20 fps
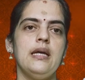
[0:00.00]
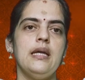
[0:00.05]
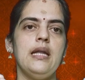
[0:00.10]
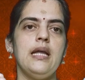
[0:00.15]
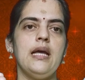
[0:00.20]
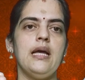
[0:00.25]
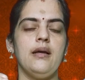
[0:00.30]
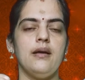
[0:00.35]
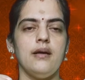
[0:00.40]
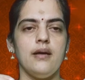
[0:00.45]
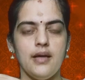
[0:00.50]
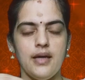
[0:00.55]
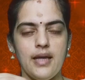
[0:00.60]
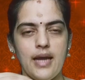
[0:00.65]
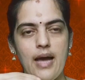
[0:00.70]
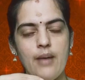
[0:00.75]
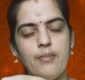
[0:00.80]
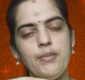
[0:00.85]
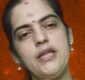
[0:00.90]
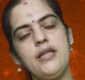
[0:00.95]
இல்ல
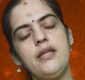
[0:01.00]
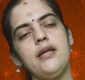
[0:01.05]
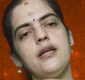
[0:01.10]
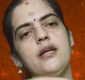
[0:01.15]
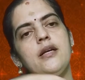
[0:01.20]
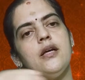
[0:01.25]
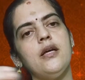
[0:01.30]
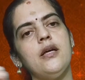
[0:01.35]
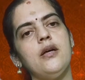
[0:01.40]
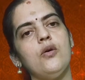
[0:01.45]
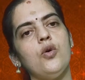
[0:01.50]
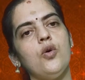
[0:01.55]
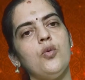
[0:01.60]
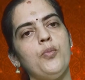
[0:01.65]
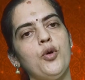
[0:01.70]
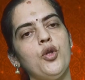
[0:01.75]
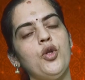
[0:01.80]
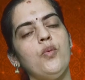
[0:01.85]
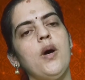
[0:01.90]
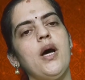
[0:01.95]
கிராமத்திற்கு
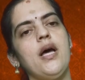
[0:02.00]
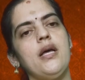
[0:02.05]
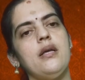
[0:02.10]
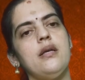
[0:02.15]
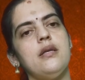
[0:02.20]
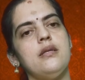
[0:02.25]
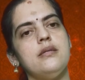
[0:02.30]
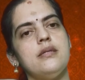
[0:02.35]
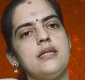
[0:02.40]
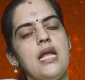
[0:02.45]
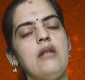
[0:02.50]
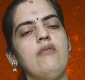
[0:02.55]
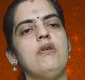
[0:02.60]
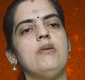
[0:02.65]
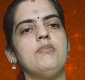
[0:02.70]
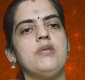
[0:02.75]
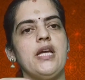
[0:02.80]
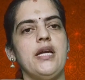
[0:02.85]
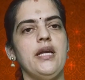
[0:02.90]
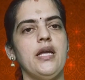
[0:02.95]
பொதுவா
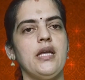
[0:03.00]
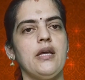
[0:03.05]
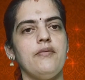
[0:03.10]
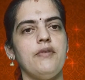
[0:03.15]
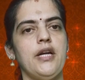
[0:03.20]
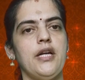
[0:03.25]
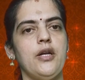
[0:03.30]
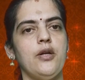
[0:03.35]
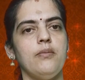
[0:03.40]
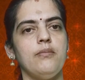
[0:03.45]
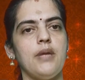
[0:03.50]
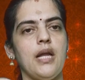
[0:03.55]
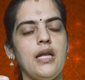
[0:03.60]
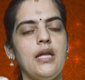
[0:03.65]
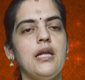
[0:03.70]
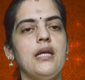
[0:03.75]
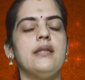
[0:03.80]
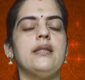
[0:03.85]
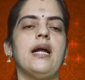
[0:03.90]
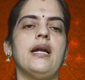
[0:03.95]
செல்வம் செழிக்க வேண்டும்
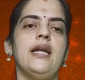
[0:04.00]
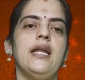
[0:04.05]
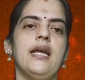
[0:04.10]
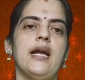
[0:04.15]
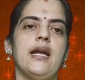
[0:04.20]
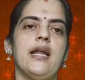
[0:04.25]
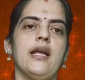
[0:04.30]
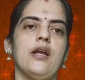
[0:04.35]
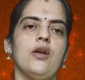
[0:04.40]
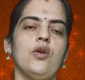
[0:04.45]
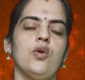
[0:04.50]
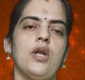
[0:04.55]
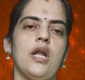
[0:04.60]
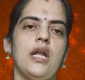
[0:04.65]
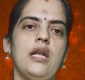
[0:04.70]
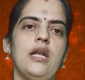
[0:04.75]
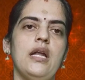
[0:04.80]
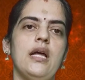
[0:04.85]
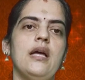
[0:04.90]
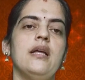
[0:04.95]
நல்ல தண்ணி கிடைக்கணும்
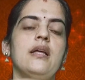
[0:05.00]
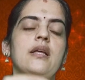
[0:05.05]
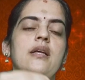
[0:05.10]
நல்ல